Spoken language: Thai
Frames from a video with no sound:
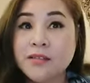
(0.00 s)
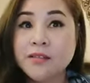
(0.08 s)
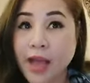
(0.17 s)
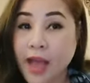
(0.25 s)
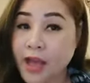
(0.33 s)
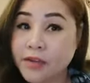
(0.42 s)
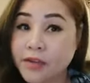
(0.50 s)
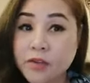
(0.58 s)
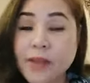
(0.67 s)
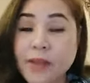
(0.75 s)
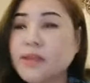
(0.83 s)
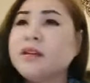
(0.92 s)
อ่าหรือ
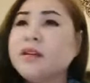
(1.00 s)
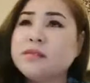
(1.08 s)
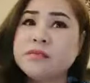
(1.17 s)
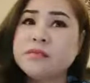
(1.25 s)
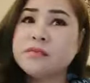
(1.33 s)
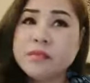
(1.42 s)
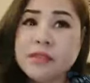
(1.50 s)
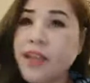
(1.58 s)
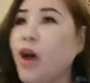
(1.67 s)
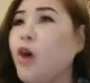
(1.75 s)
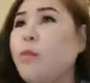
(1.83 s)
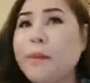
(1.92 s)
ว่าถ้าเกิด
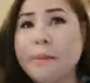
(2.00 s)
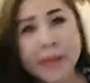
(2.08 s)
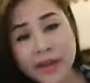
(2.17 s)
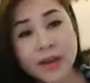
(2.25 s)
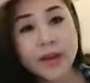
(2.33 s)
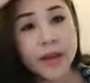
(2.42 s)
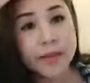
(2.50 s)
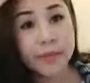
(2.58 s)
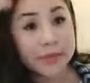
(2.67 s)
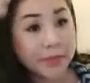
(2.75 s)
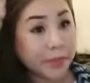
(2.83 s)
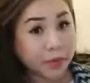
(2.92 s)
เราแบบไม่เคย
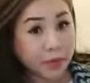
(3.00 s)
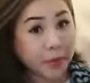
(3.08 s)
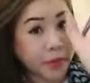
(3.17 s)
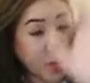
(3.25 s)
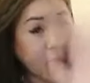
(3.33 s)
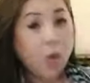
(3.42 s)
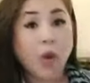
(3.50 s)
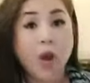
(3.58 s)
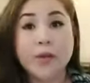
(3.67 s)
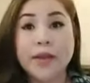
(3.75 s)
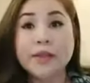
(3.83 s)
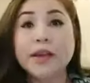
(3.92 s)
ไม่จำเป็นต้องไปโกหก
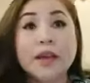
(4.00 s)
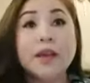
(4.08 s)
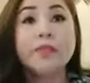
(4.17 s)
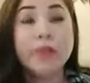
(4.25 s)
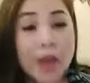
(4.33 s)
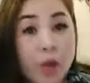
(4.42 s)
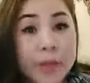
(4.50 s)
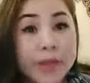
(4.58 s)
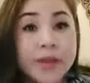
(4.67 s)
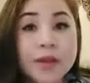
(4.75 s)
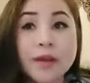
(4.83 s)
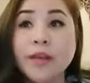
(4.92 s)
เขานะถ้าเกิดว่าเราไม่
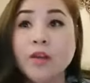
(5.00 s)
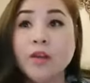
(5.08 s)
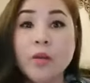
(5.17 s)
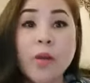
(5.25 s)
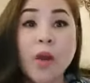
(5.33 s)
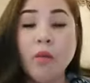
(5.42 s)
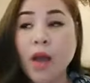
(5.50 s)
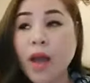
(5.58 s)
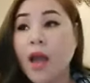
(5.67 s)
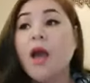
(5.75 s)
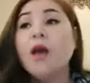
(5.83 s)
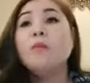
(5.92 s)
เคยเราก็บอกว่า
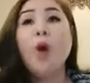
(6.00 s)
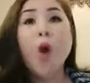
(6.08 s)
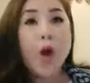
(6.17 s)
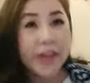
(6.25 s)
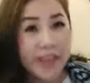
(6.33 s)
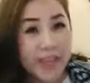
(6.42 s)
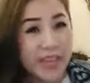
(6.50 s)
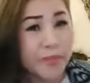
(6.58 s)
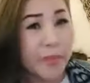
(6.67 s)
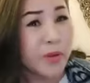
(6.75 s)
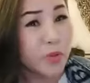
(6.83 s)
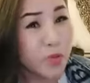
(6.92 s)
พอดี
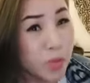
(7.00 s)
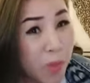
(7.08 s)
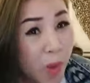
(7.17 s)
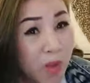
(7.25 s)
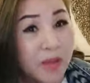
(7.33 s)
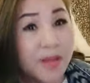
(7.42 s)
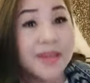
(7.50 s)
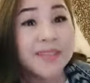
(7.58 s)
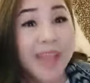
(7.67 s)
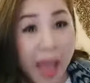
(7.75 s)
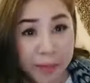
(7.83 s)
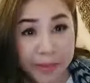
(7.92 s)
ไปดูบล็อกเกอร์
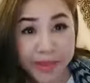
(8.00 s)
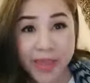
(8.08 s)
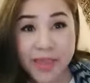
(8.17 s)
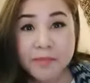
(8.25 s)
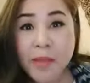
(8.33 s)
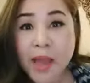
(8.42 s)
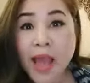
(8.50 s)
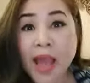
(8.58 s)
ต่างประเทศมา